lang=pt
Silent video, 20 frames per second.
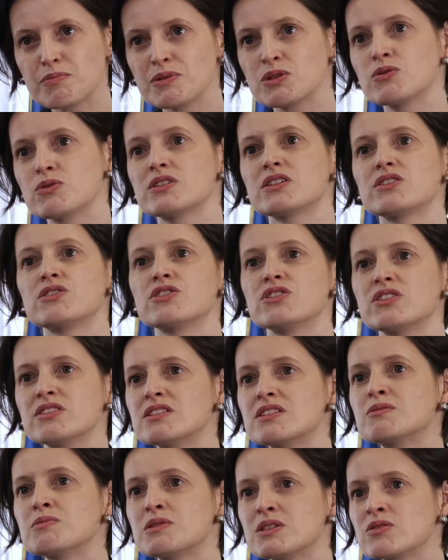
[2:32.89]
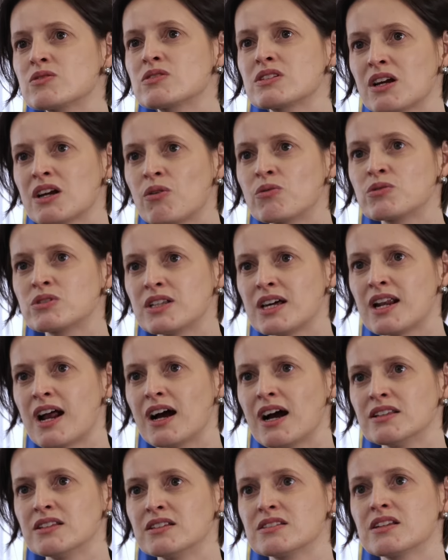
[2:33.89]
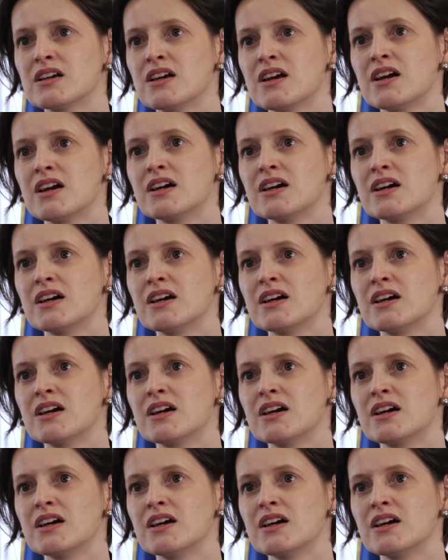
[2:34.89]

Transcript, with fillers: as pessoas atingidas precisam ser consideradas